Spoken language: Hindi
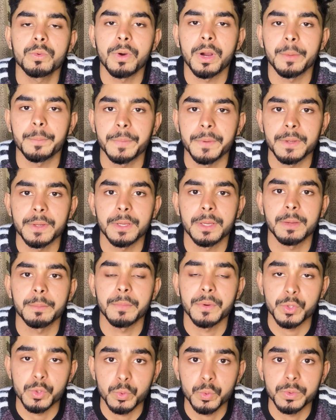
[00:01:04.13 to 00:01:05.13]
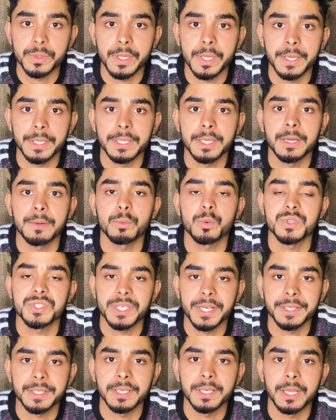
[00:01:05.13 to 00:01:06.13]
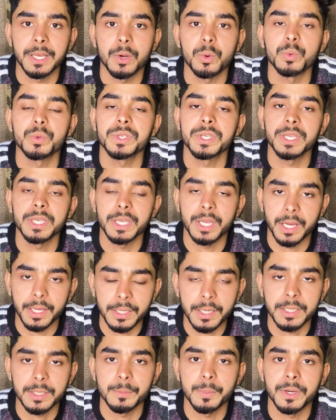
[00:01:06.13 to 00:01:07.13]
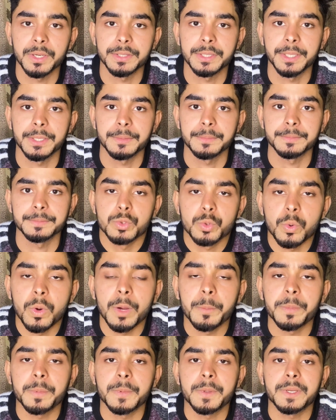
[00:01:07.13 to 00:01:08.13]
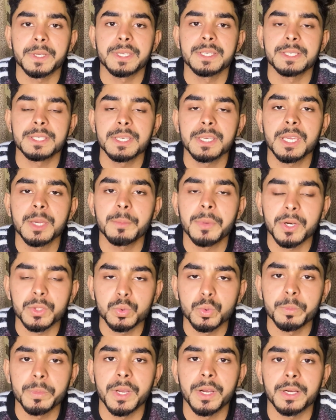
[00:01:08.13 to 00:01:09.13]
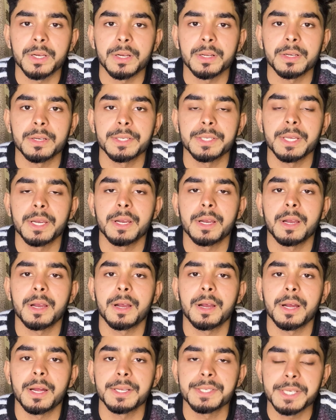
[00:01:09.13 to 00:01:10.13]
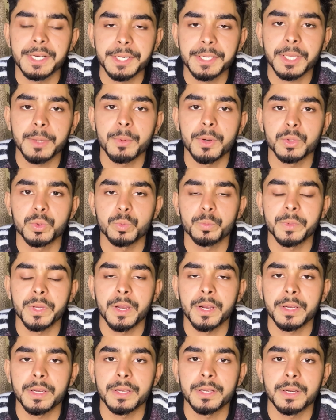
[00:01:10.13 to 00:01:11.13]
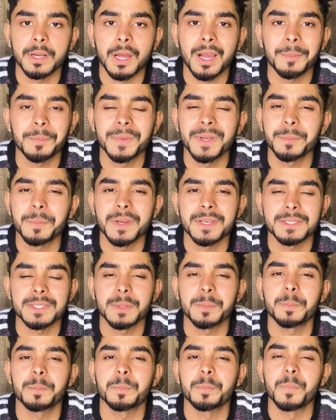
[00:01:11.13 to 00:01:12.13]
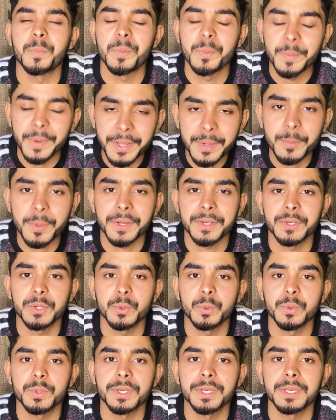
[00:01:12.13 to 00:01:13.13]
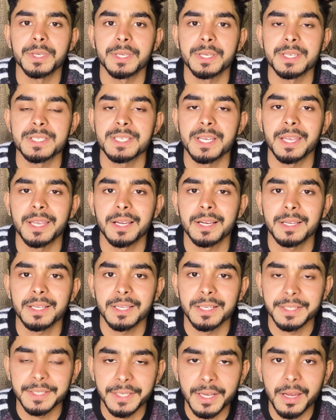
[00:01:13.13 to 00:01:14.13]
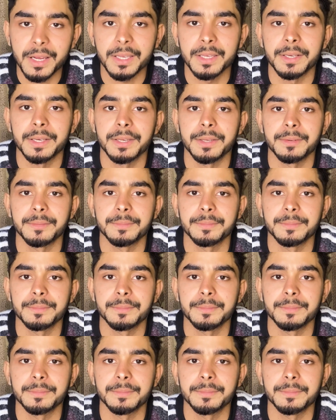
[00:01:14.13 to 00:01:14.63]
वहाँ पे मौजूद हैं या वो सेटल हैं उनकी अलग बात है सो आप किसी की बातों में आकर या एजेंट की बातों में आकर अपने पैसे मेहरबानी होगी कि जया ना करें